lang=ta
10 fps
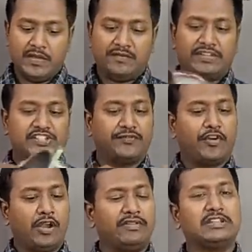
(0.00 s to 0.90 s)
ஃபர்ஸ்ட் ஆஃப்
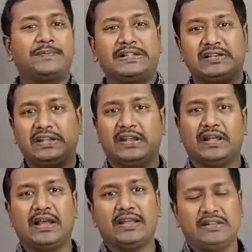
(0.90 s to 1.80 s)
ஆல் வந்து
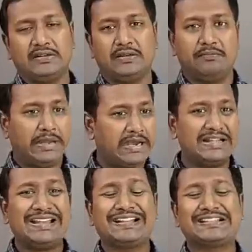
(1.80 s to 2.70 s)
பார்த்துட்டிங்கன்னா இது
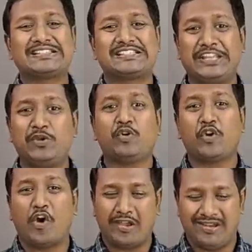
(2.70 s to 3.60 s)
இன் சியூ
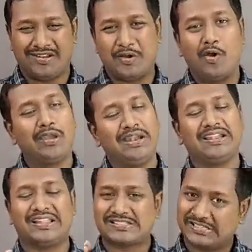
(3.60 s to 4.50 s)
காயில் காயில்
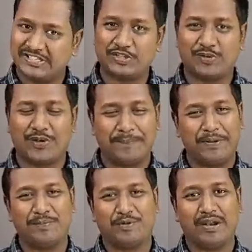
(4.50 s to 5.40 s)
தான் செஞ்சுருக்கோம்
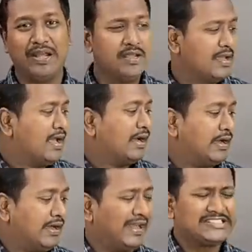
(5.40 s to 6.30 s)
எப்பயும் போல்
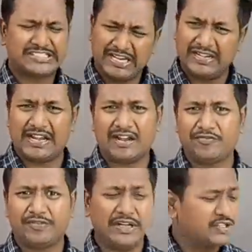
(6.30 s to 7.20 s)
எக்ஸலண்ட்டான
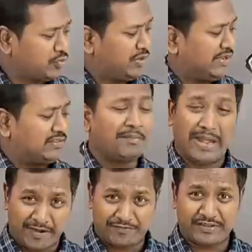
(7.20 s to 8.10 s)
ஃபினிஷ் உள்ளே வந்து
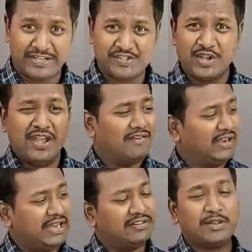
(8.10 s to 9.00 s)
மேட் ஃபினிஷ்
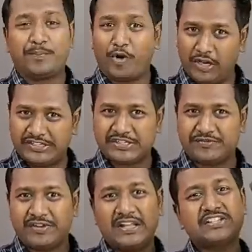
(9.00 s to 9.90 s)
வெளியில் வந்து பாலிஷ்டு
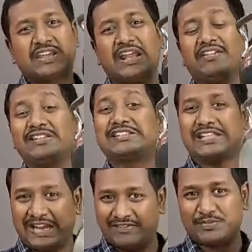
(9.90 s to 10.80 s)
ஃபினிஷ் கீழே வந்து
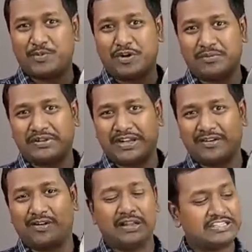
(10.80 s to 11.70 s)
சாண்ட்விச் பாட்டம்
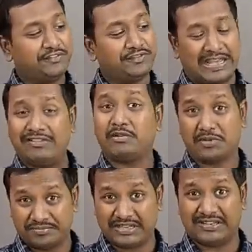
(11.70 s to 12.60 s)
டெக்னாலஜி ஃபைவ்
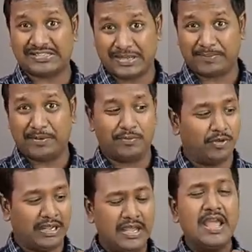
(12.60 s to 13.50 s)
எம்எம் திக்னஸ் எப்பயும்
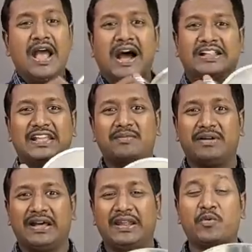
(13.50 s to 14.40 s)
போல் அதே
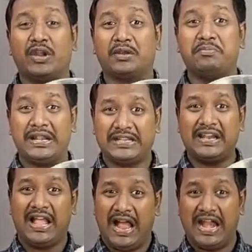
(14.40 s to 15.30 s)
மாதிரி உங்களுக்கு
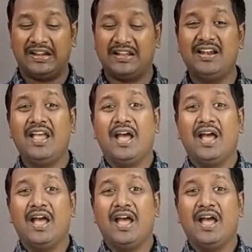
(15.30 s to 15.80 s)
மெட்டல் ஹேண்டில்